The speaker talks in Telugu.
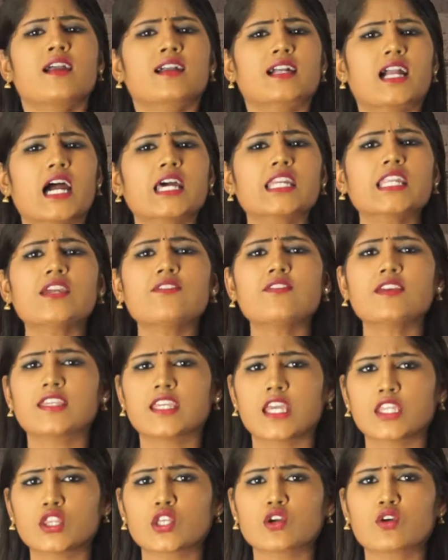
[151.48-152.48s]
కానీ ఇవి
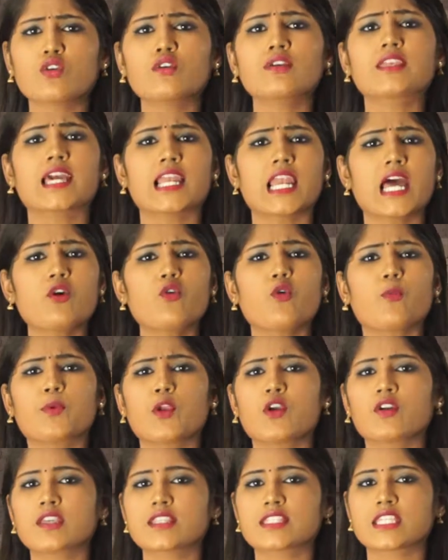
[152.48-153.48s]
ఎందుకు ఎలా
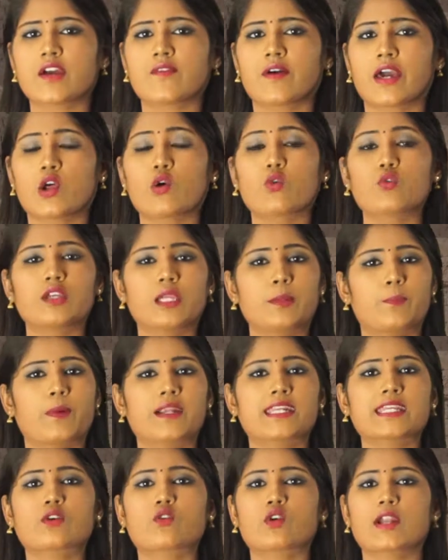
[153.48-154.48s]
ఉపయోగించేవారో
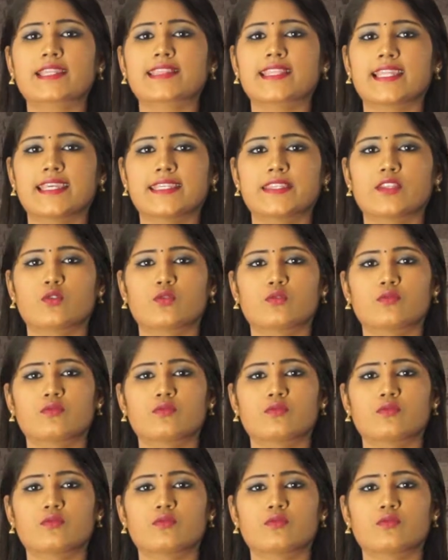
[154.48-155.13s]
ఇప్పటికి కూడా తెలియదు